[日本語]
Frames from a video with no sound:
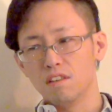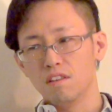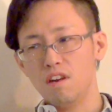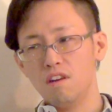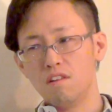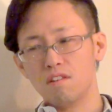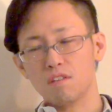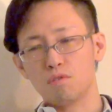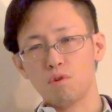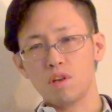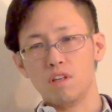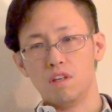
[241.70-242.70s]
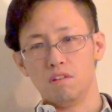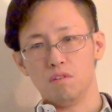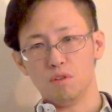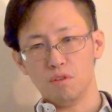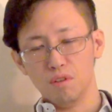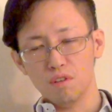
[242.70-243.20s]
連絡が取れねえ
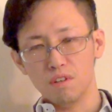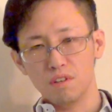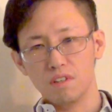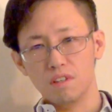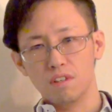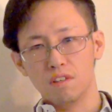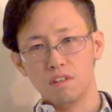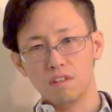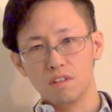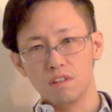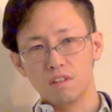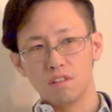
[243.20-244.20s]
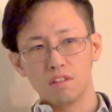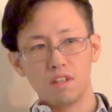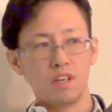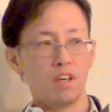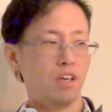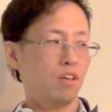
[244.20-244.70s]
と。
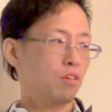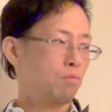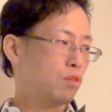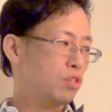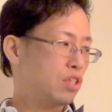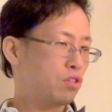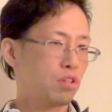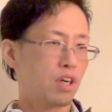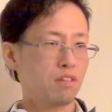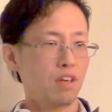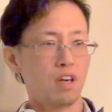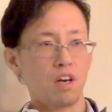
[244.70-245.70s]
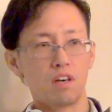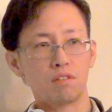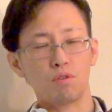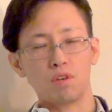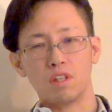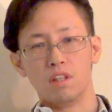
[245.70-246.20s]
でもうにしゅうかんぐらい連絡
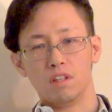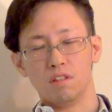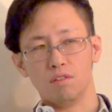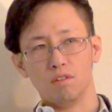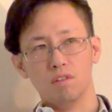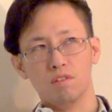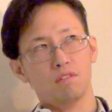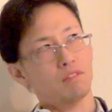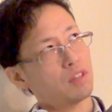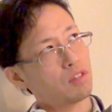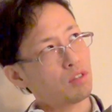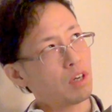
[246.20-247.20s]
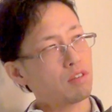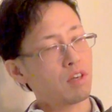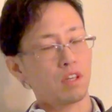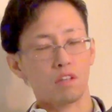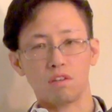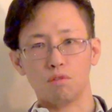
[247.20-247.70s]
取れねえんだと、にしゅうかんぐ
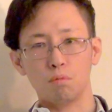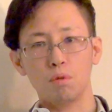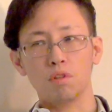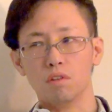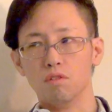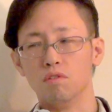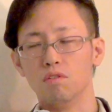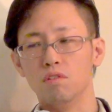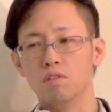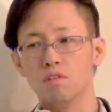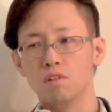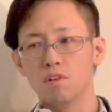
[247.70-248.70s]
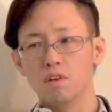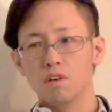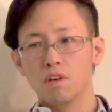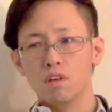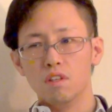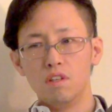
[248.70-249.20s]
らいだったと思うけど、
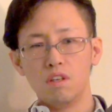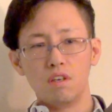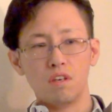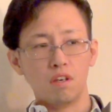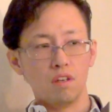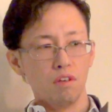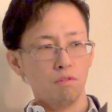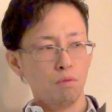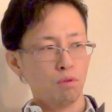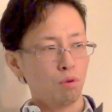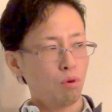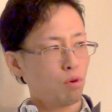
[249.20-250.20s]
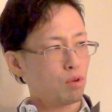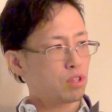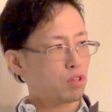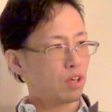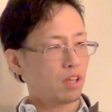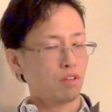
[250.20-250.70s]
でもうどう
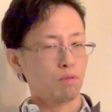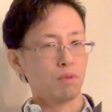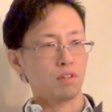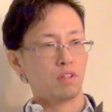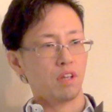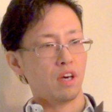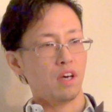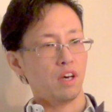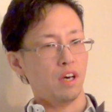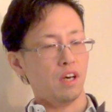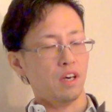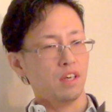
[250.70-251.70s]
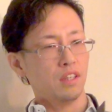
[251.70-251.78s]
しようかなと思って、